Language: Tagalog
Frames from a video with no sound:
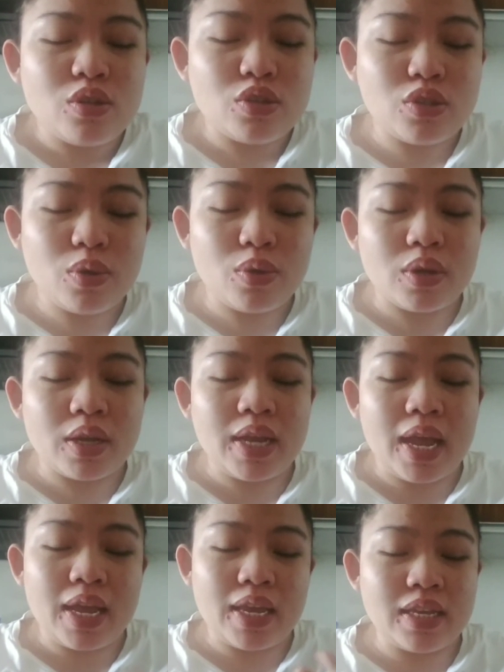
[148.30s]
So,
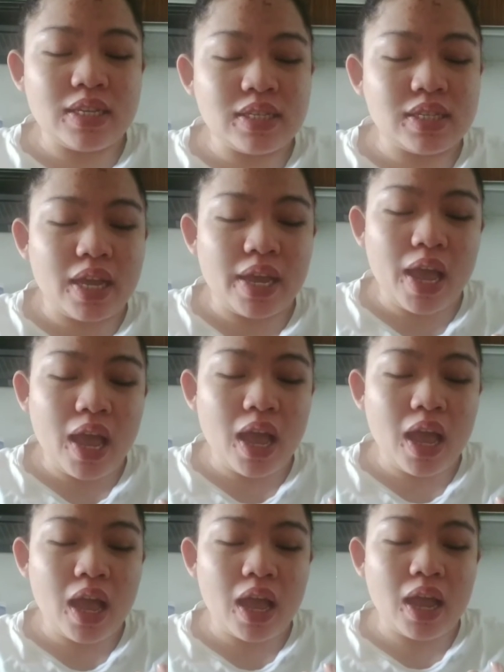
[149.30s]
guys,
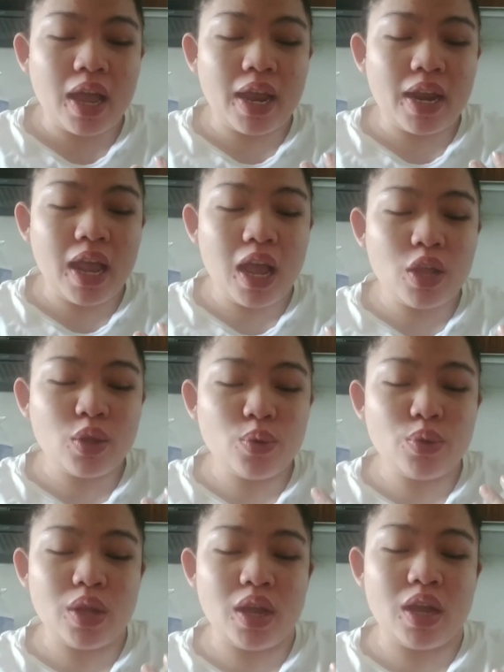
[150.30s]
kaya kailangan
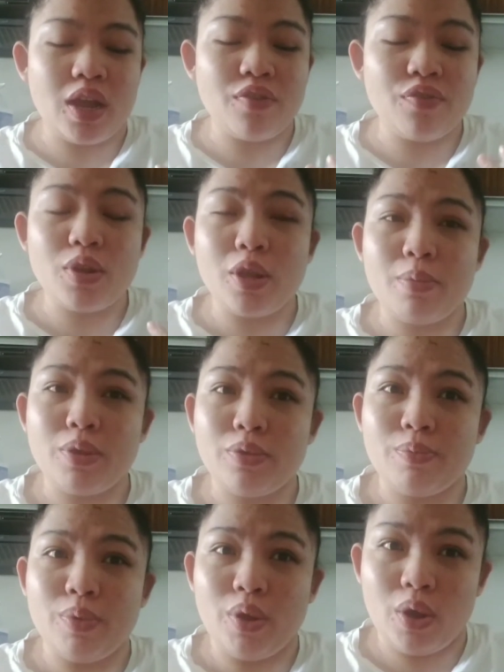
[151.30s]
ko ng affidavit
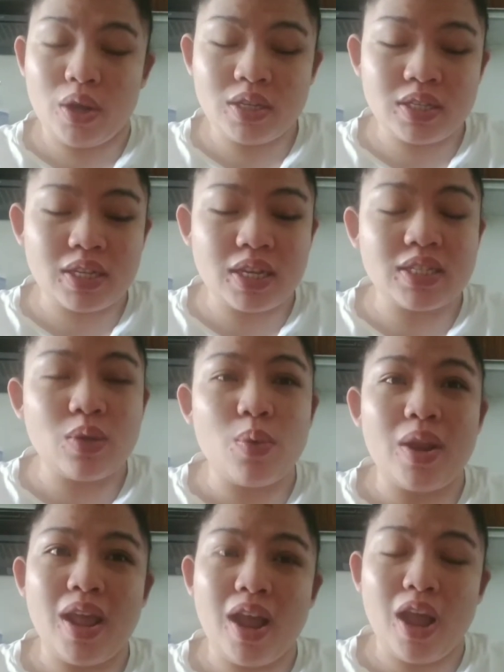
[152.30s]
of loss kasi
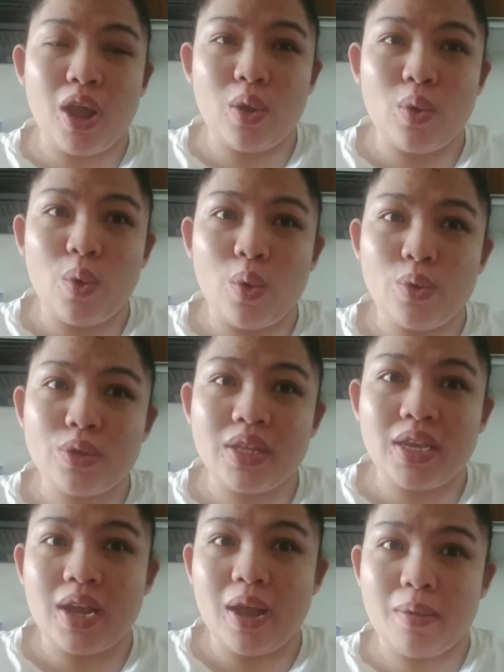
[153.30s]
wala nga akong old
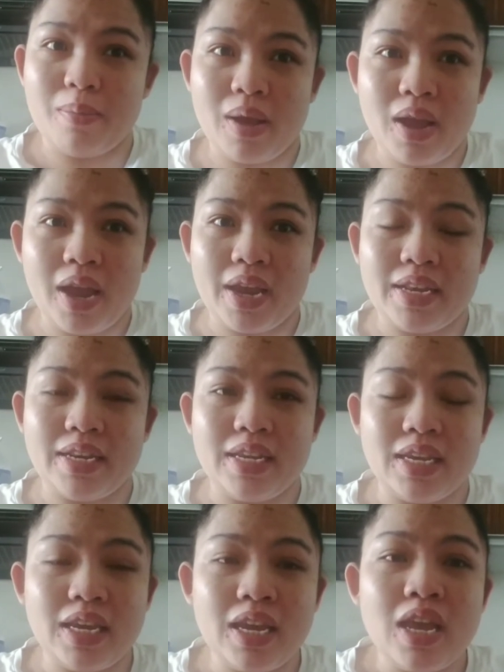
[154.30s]
ikama
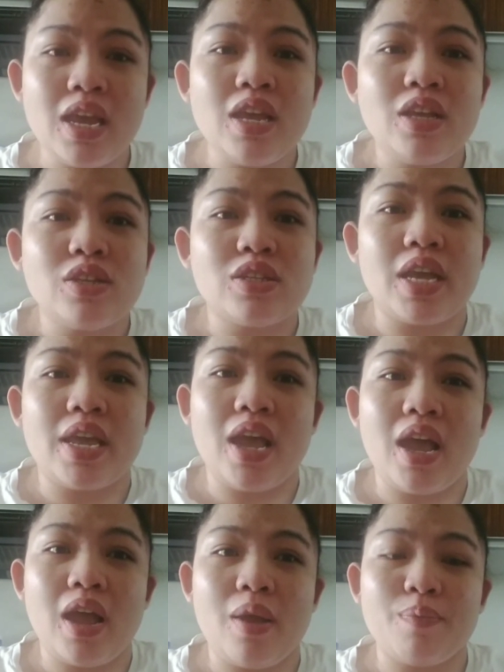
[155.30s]
ID.
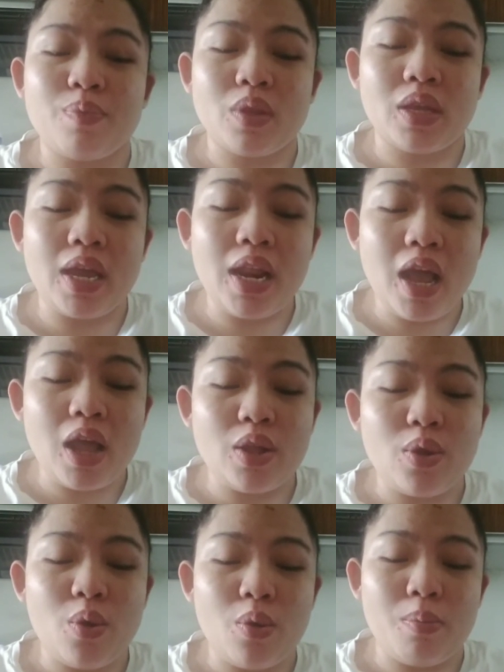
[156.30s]
Kaya,
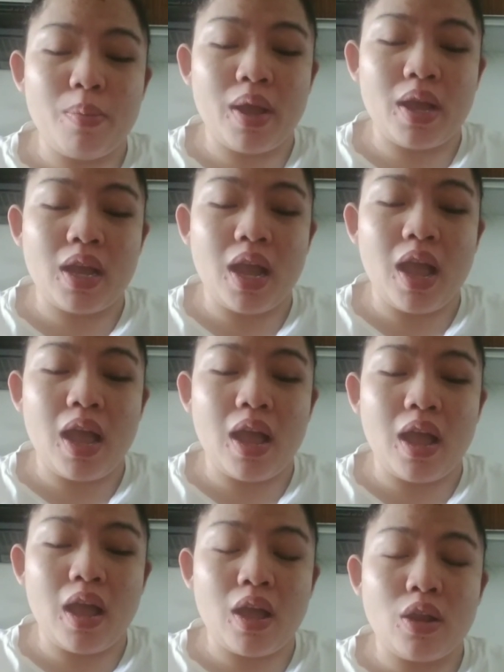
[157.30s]
kailangan kong mag
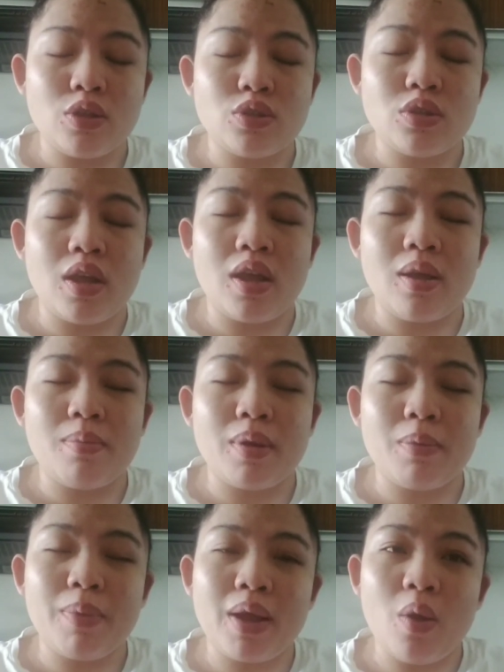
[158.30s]
as uh,
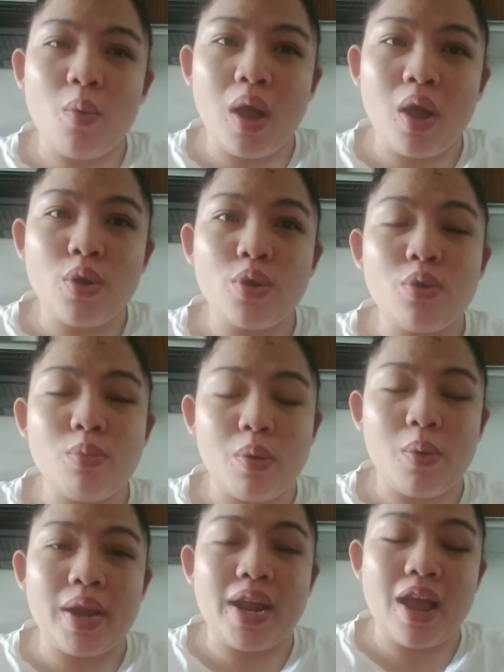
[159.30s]
magpagawa or
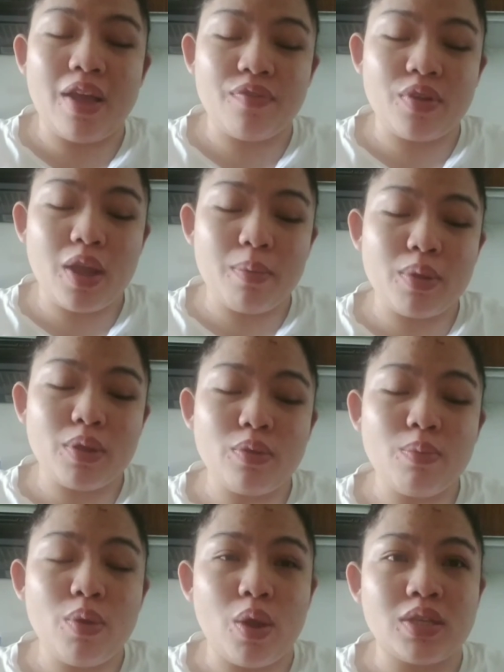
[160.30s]
gumawa ng affidavit
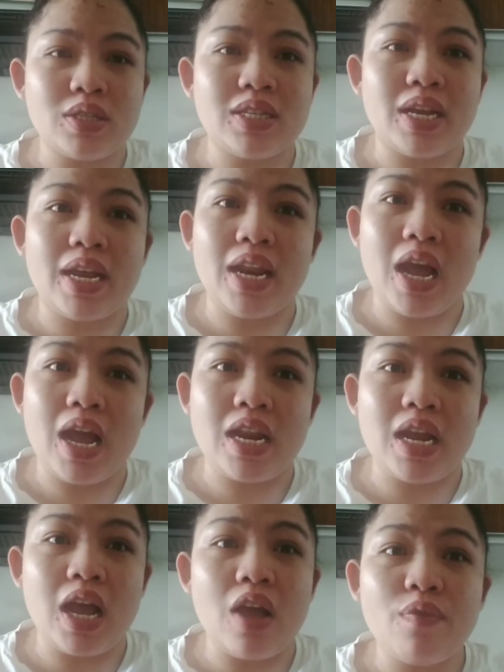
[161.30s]
of loss na
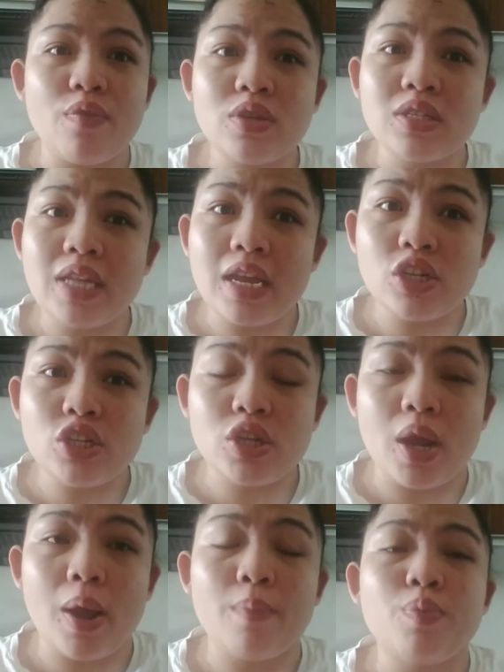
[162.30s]
kailangan naka-apostile
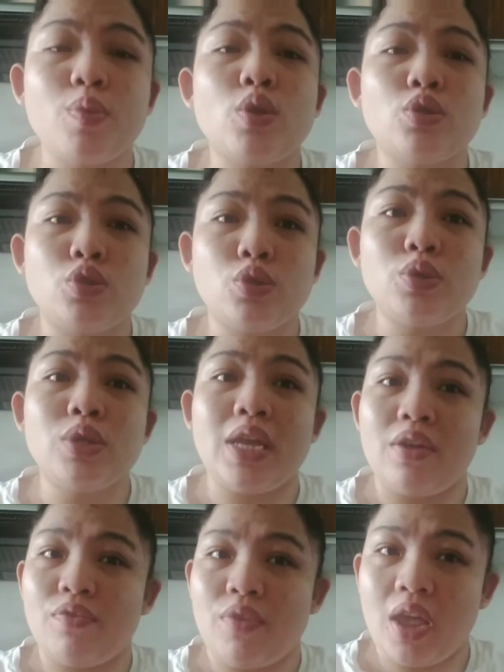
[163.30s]
siya through
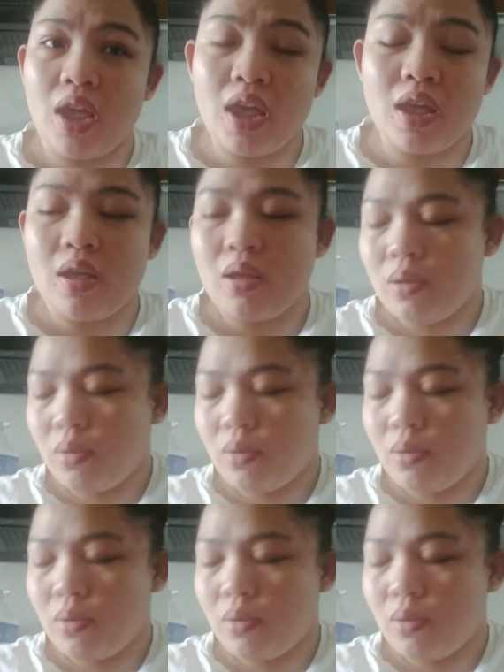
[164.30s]
DFA.